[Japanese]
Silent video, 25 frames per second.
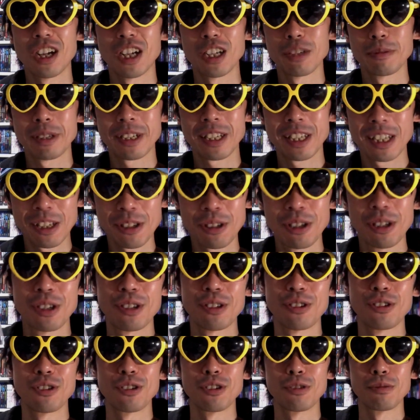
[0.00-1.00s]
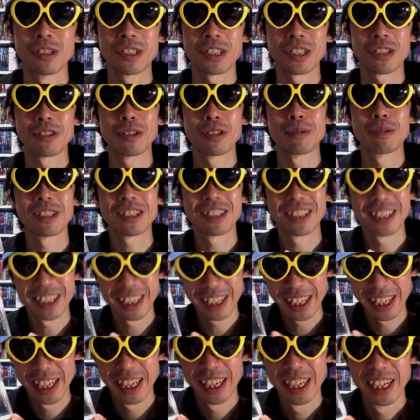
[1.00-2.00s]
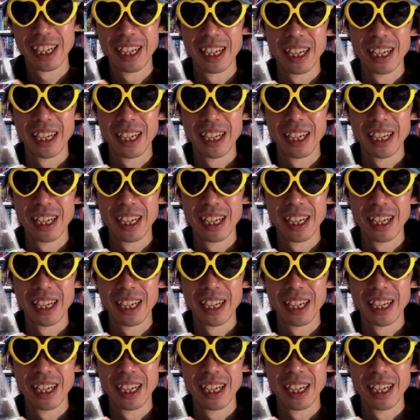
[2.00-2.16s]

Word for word: うあるべきだと思わせてくれますね